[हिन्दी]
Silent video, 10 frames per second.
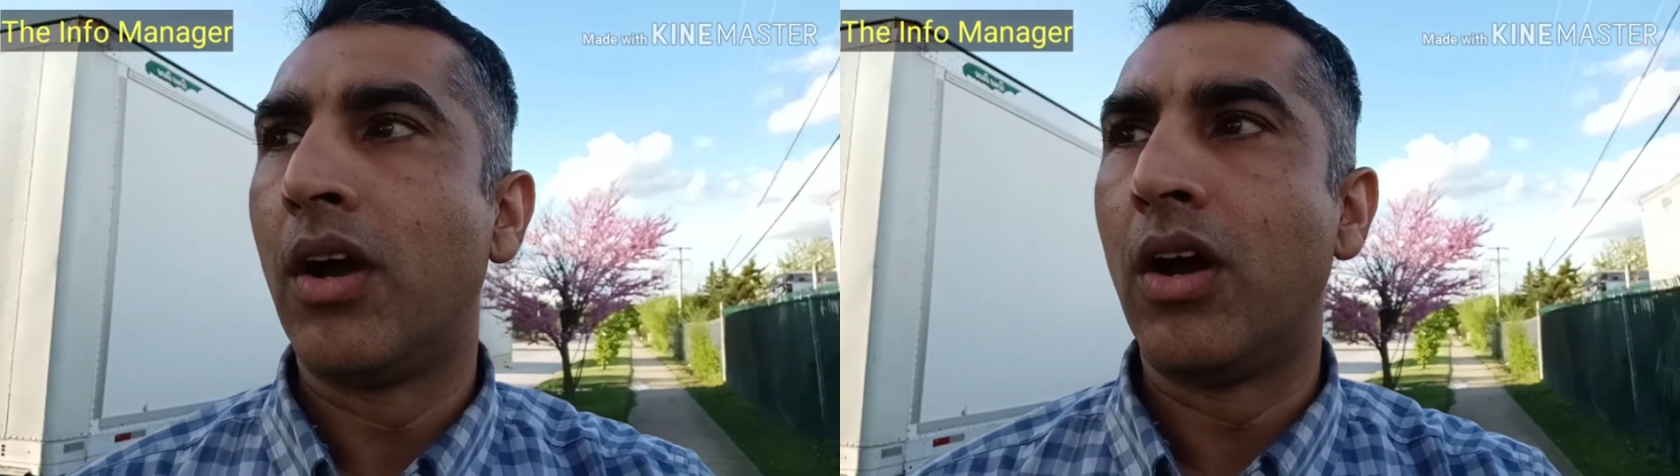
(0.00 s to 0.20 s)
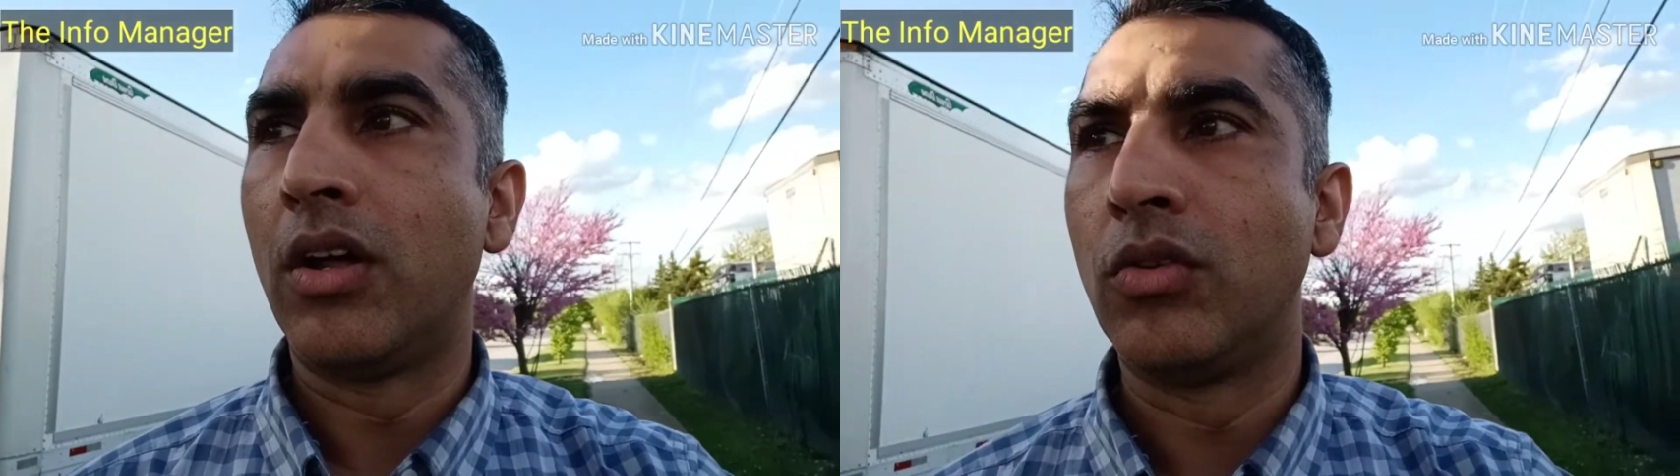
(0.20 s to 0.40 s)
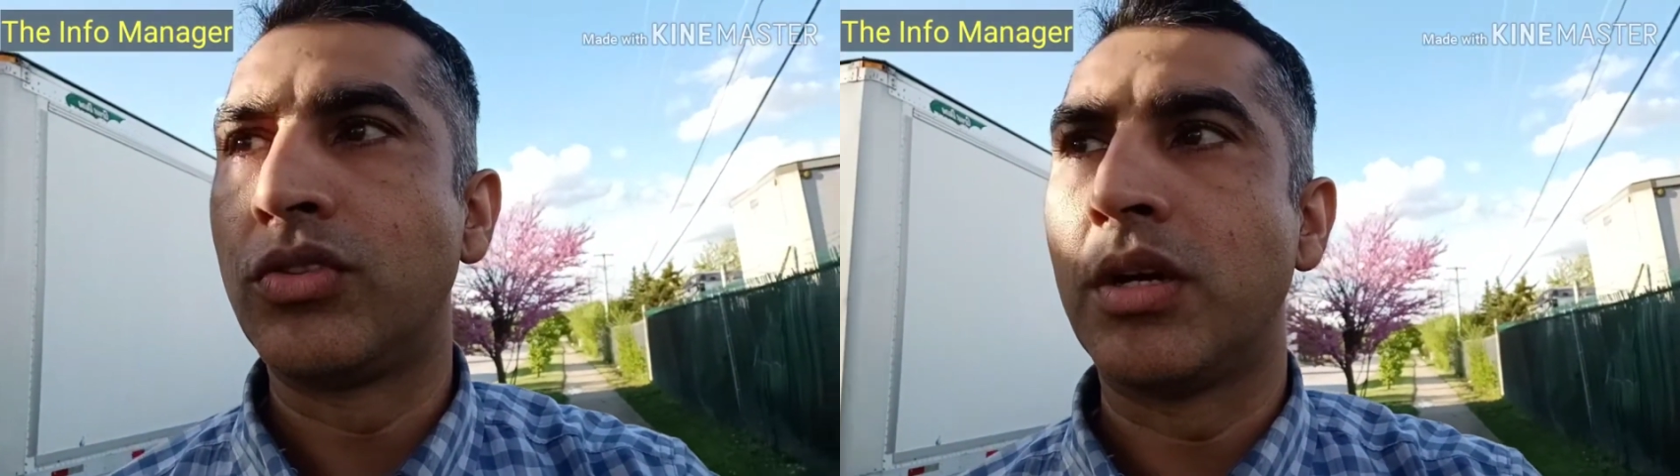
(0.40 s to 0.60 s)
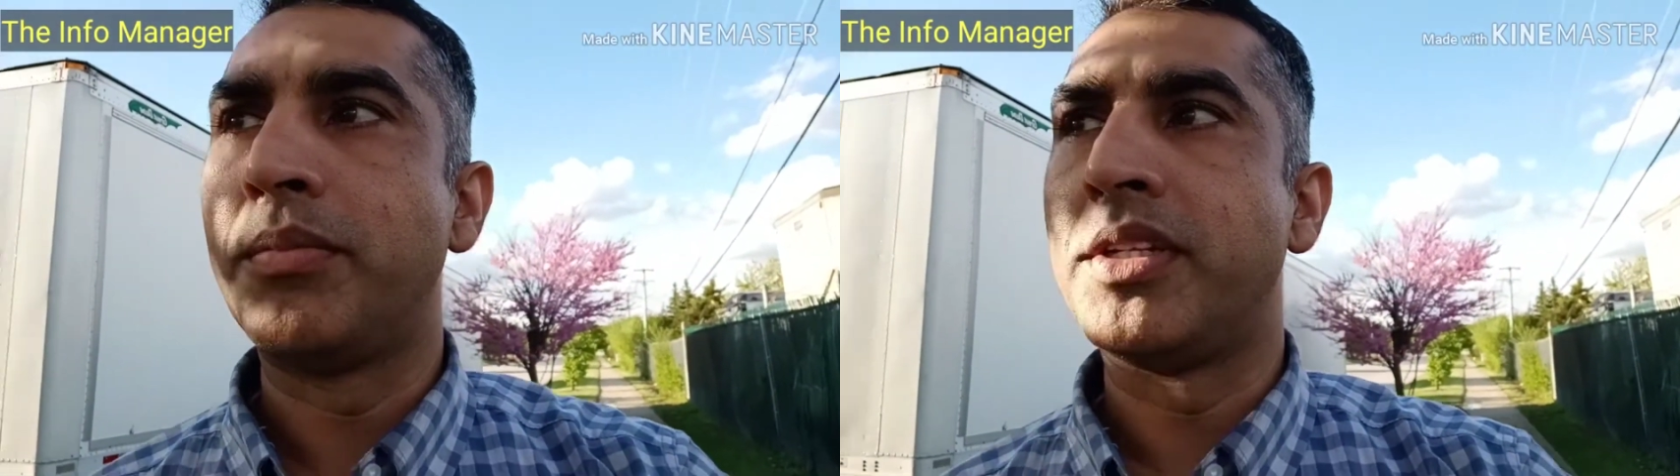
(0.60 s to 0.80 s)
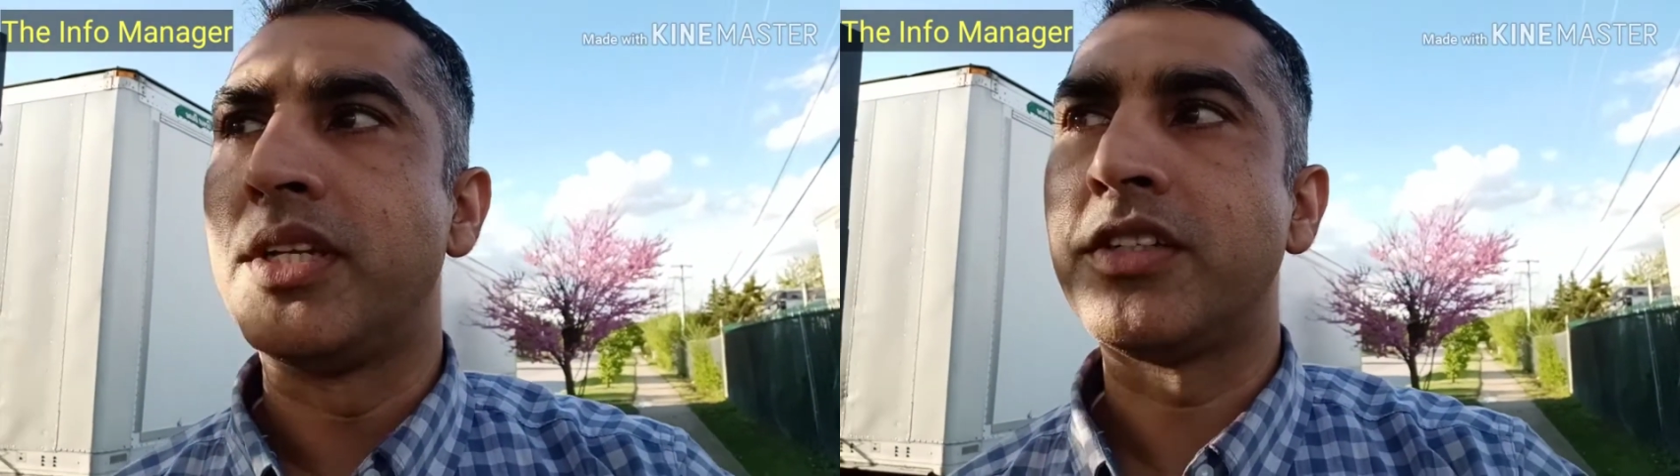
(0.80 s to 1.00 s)
और उसका
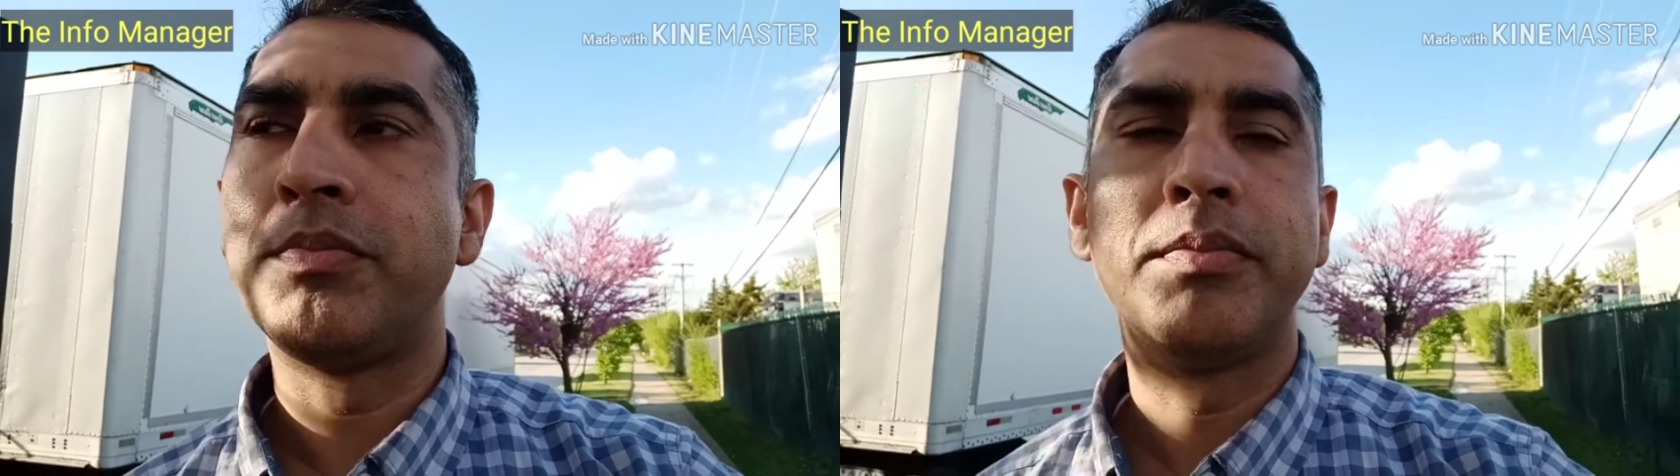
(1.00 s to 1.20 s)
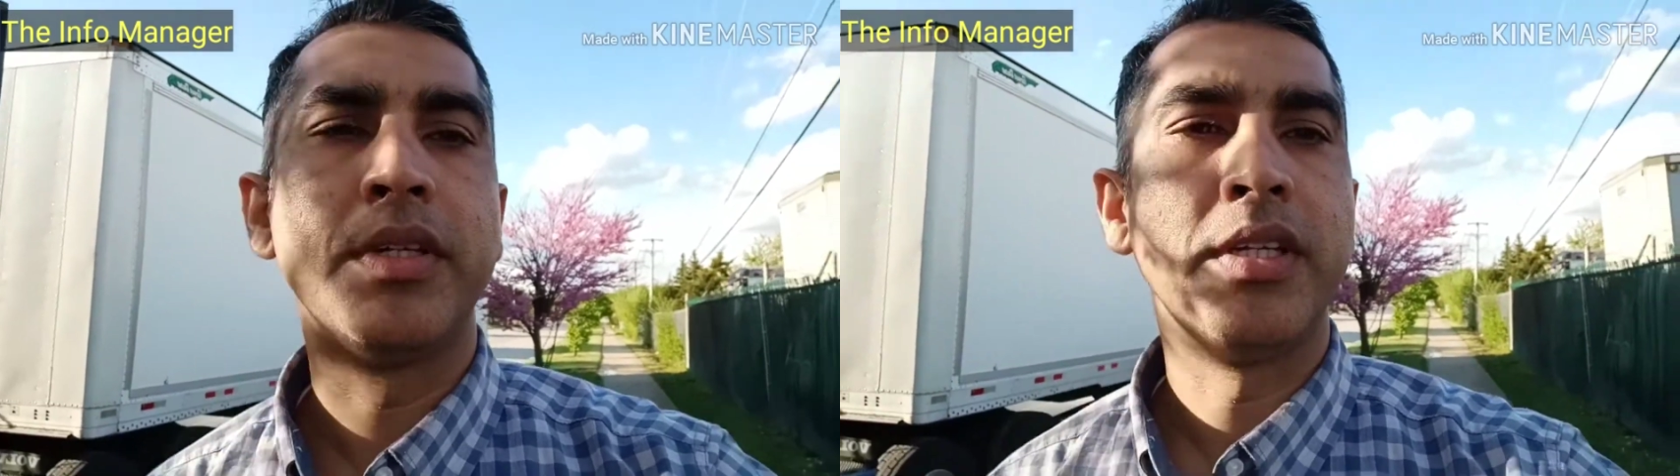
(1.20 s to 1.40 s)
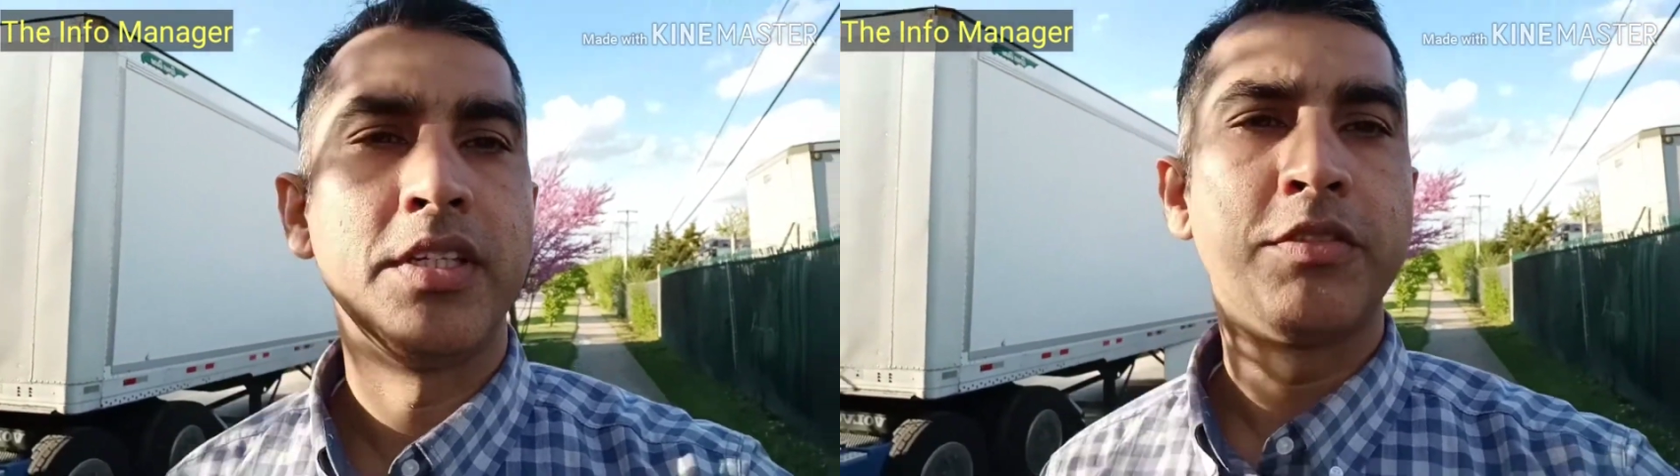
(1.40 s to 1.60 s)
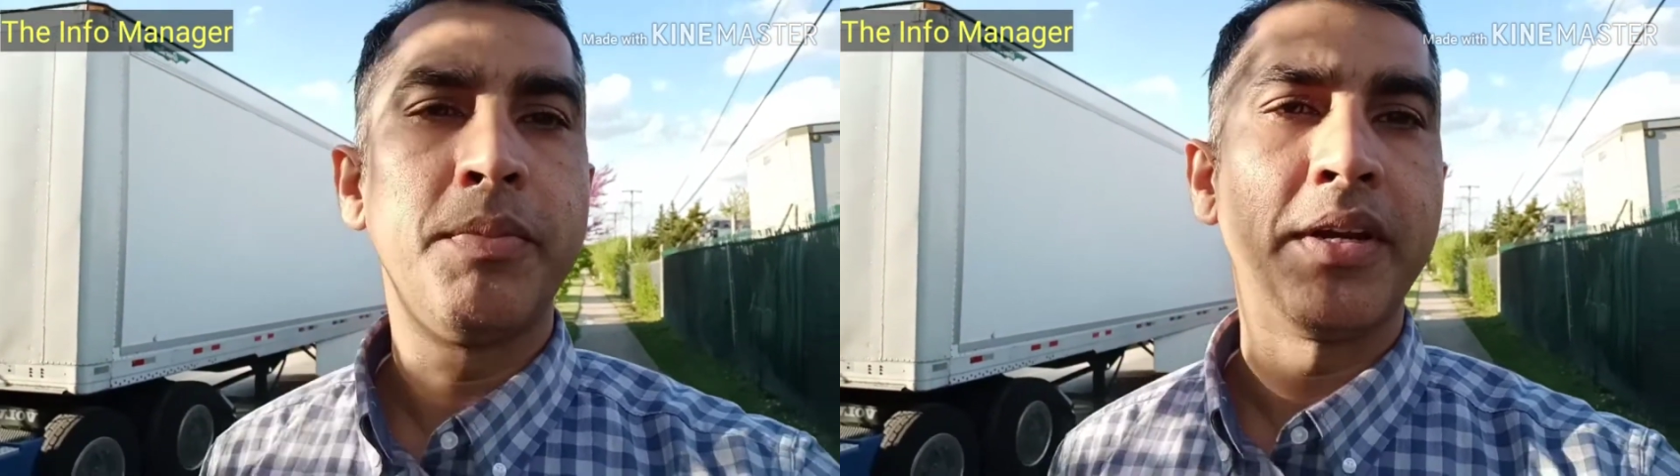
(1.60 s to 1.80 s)
बिज़नेस इसमें